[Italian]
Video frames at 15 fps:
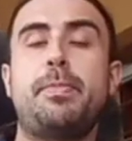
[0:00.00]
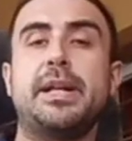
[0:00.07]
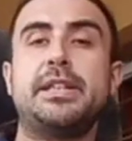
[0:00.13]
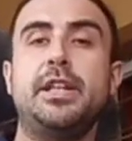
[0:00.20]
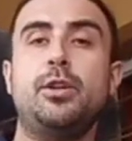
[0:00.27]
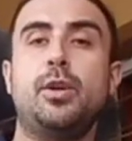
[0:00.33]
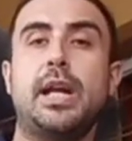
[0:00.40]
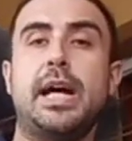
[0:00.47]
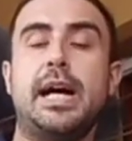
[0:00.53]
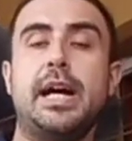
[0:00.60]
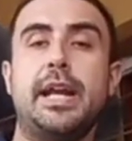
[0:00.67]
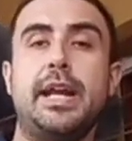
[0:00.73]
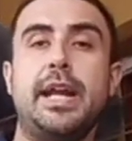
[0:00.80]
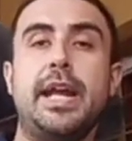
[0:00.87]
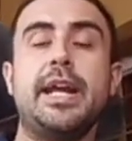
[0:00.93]
più
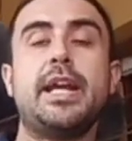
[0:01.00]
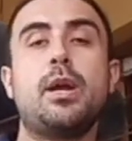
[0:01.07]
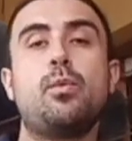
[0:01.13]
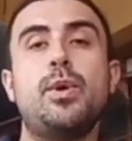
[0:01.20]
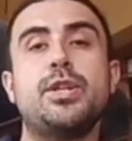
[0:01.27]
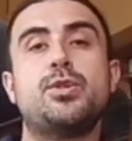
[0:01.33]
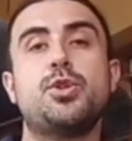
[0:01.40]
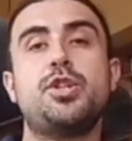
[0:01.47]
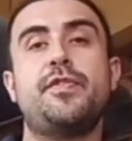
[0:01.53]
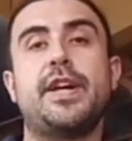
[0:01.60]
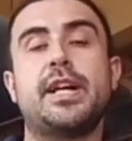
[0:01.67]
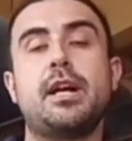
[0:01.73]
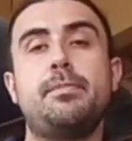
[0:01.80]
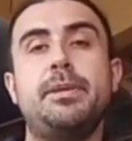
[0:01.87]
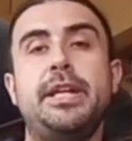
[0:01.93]
particolare è che questo ci
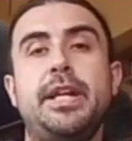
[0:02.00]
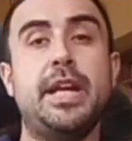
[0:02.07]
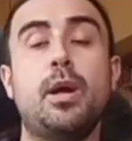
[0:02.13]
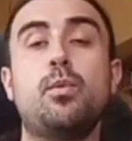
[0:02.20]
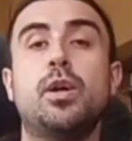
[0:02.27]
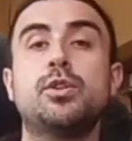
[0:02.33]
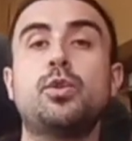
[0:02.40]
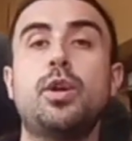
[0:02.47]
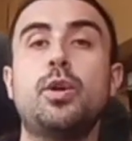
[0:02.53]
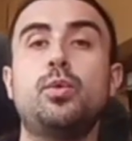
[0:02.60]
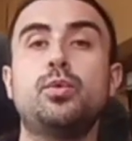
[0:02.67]
fa capire quanto le